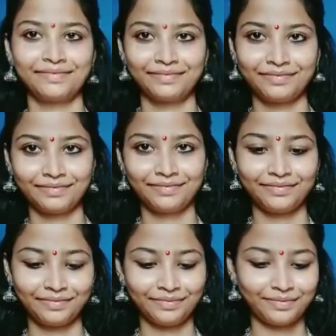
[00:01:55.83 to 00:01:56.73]
బ్యూటిఫుల్
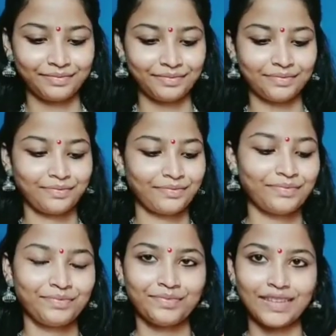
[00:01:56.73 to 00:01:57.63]
గాజియస్ శారీస్
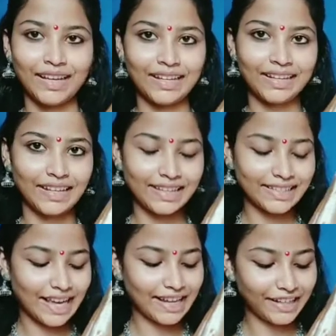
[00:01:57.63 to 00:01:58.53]
చూసినట్టయితే ఇవి
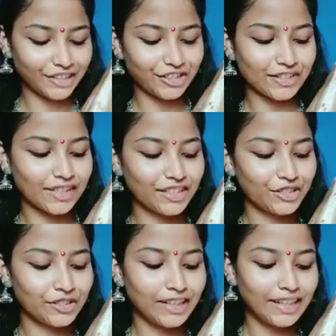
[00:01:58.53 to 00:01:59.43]
ఉప్పాడ త్రీ
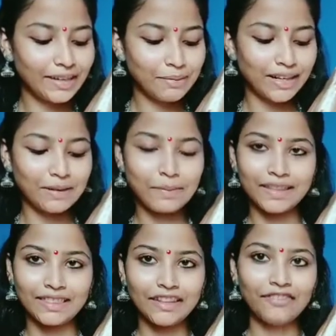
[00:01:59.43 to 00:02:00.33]
సిస్టర్ కాటన్
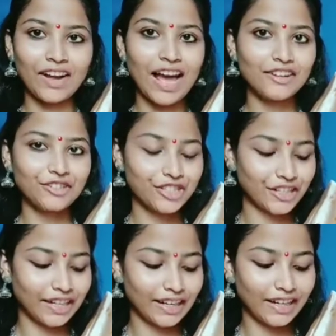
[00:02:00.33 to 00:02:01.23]
టిష్యూ శారీస్
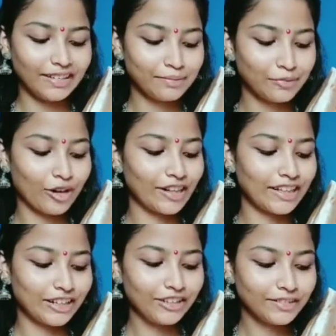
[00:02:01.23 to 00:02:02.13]
ఇవి
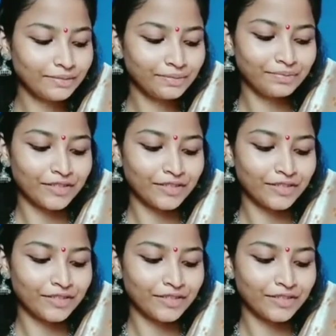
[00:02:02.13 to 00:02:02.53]
వచ్చేసి ఇప్పుడు